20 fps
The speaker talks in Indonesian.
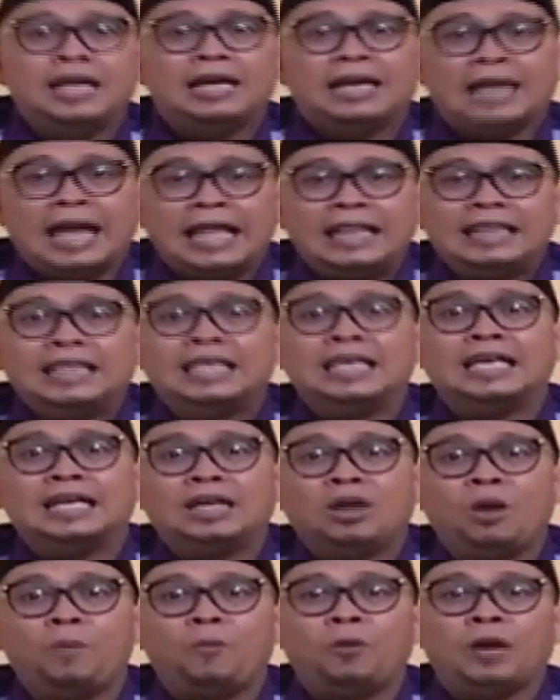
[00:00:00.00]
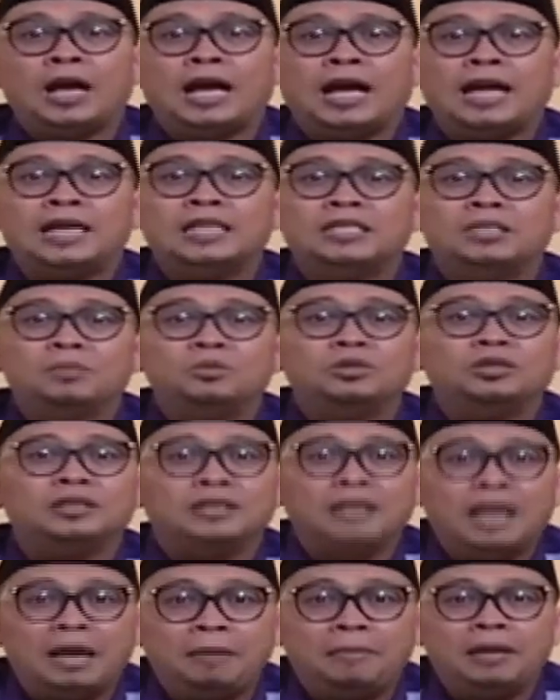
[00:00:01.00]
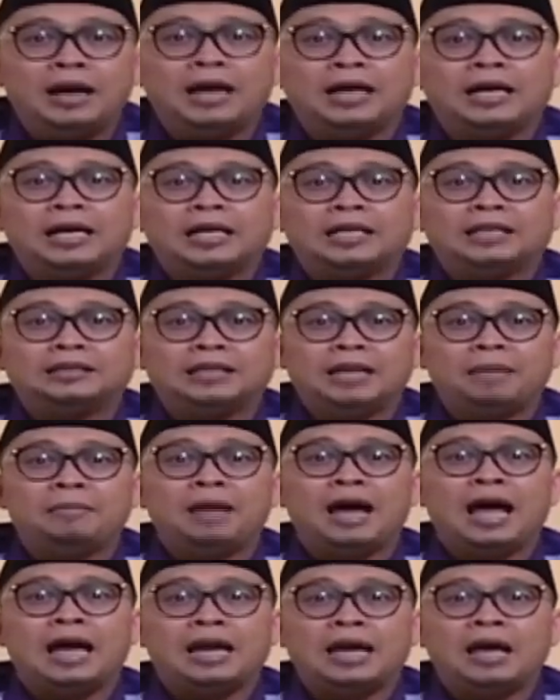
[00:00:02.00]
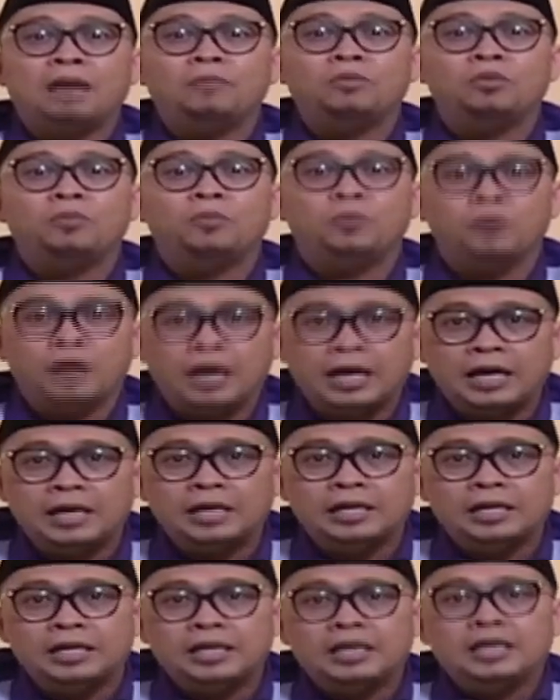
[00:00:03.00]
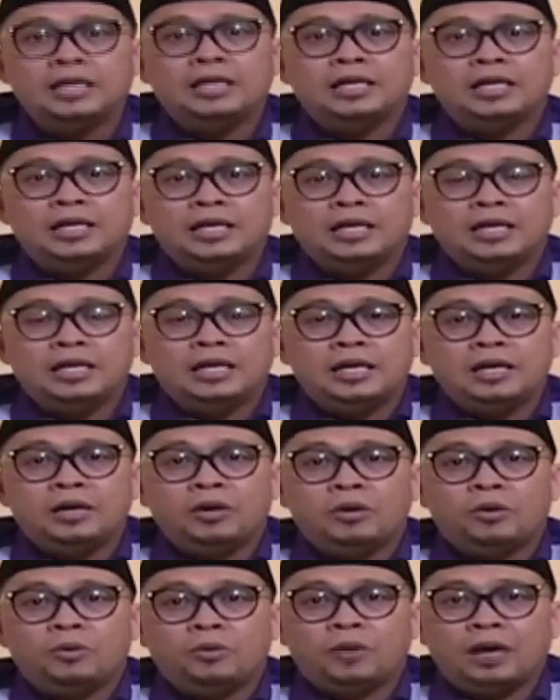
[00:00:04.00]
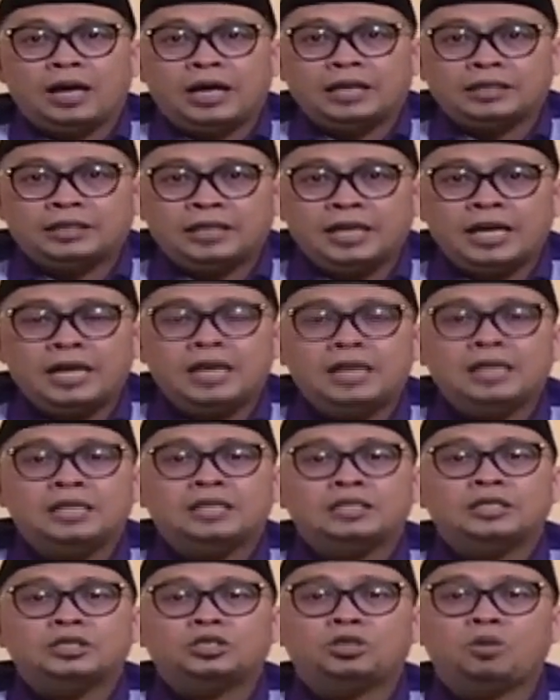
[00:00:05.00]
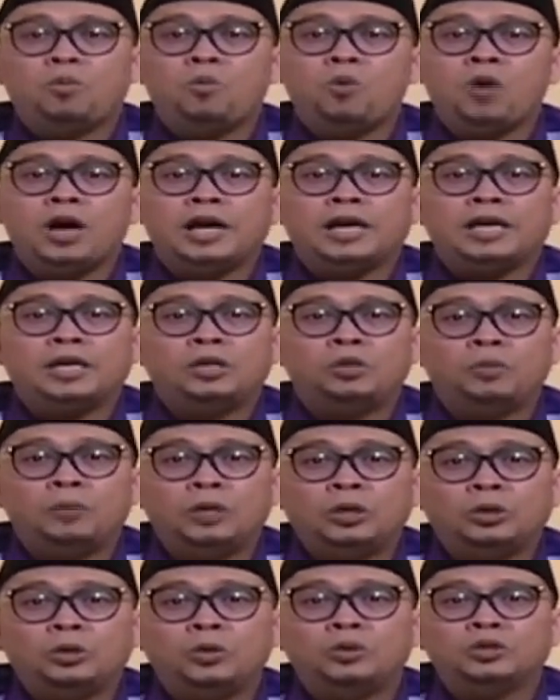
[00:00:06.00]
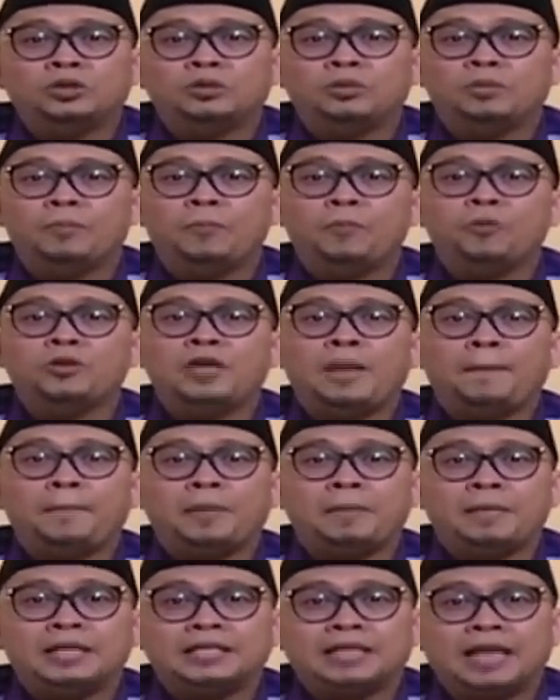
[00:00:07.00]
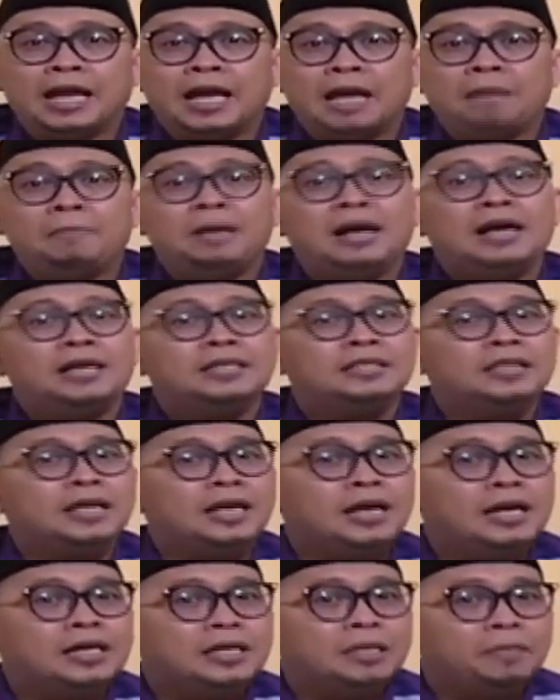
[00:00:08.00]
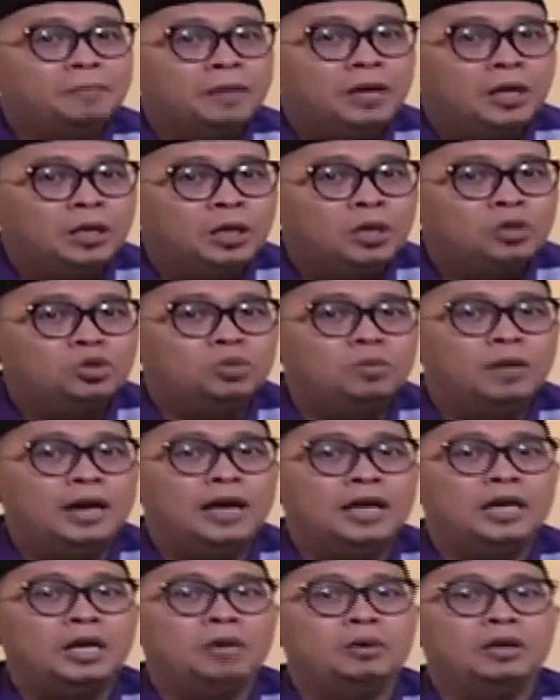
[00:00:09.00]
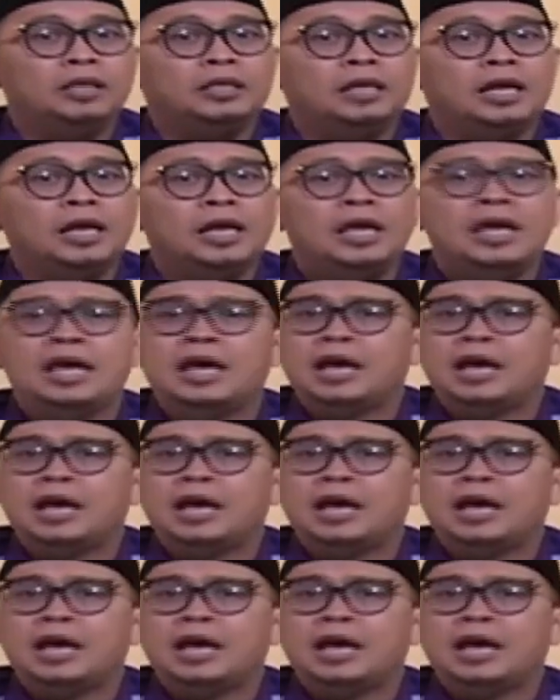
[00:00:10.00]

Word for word: Nanti engkau pun akan disebut nama sama anakmu pula. Walhasil semua hidup itu punya permasalahan maka serahkan kepada Allah Subhanahu wa taala.